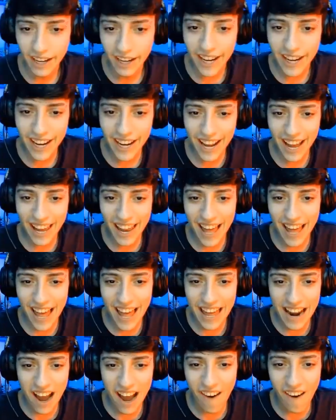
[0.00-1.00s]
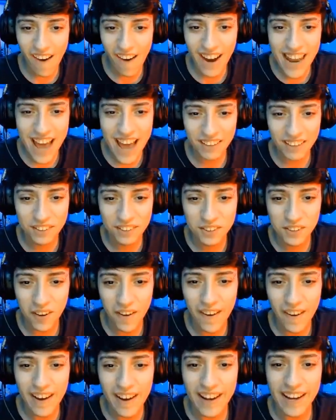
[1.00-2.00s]
E galera, olha
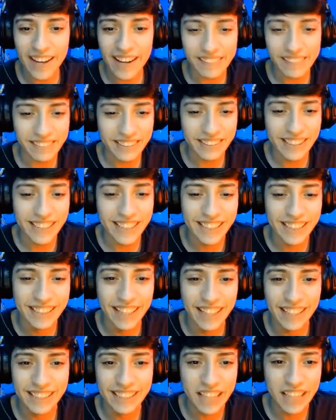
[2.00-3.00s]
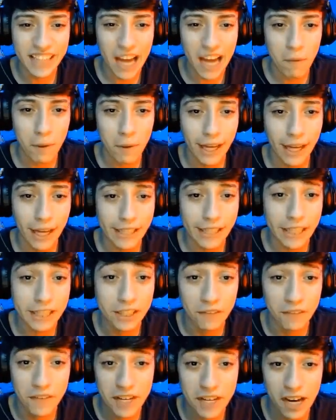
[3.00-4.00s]
só esse titã de água que a
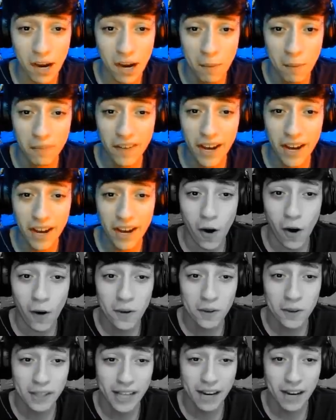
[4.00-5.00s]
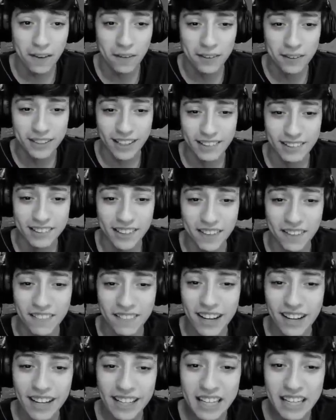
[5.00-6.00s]
gente viramos, velho. Olha o que aconteceu.